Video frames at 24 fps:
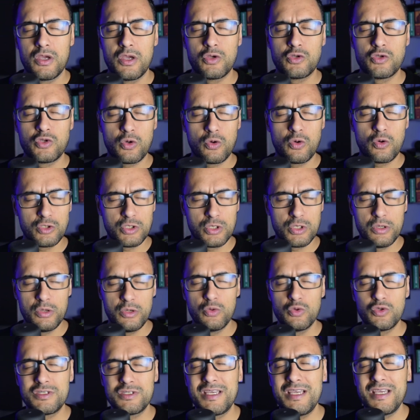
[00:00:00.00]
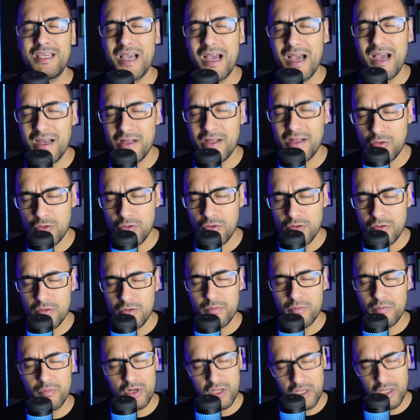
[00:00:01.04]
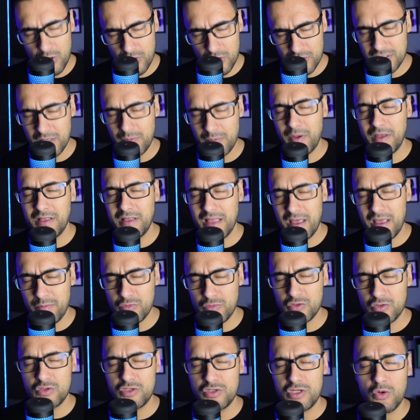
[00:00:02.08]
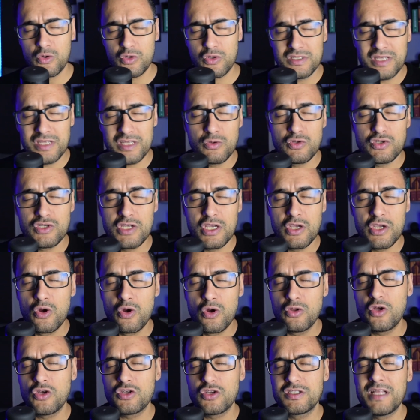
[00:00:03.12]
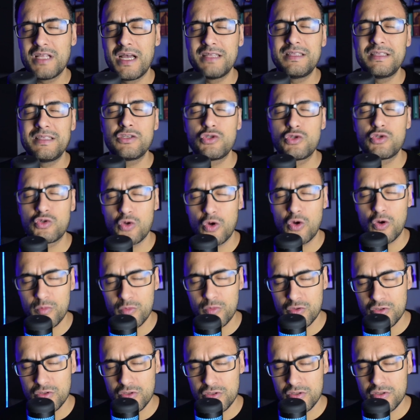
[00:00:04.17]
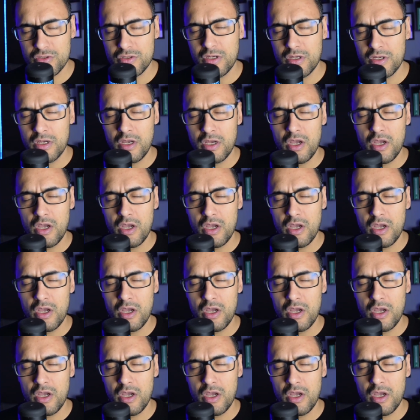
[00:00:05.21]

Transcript: Que o Senhor continue nos guiando, porque nós dependemos do Senhor. Sem o Senhor nós nada somos.